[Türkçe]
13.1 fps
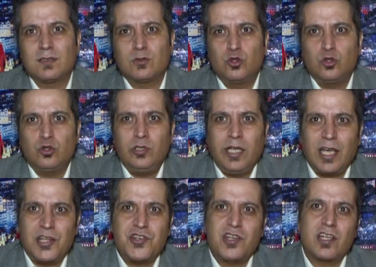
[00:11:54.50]
gün
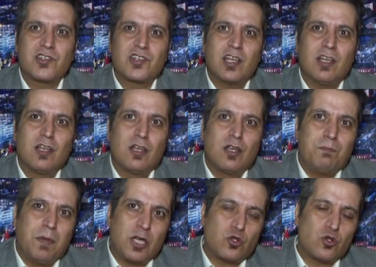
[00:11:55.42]
geçtikçe
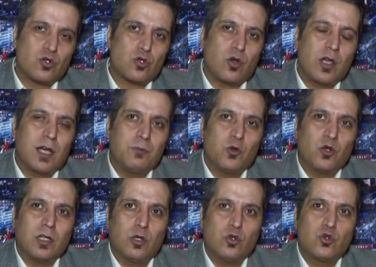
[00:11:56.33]
500 koyamıyorlar,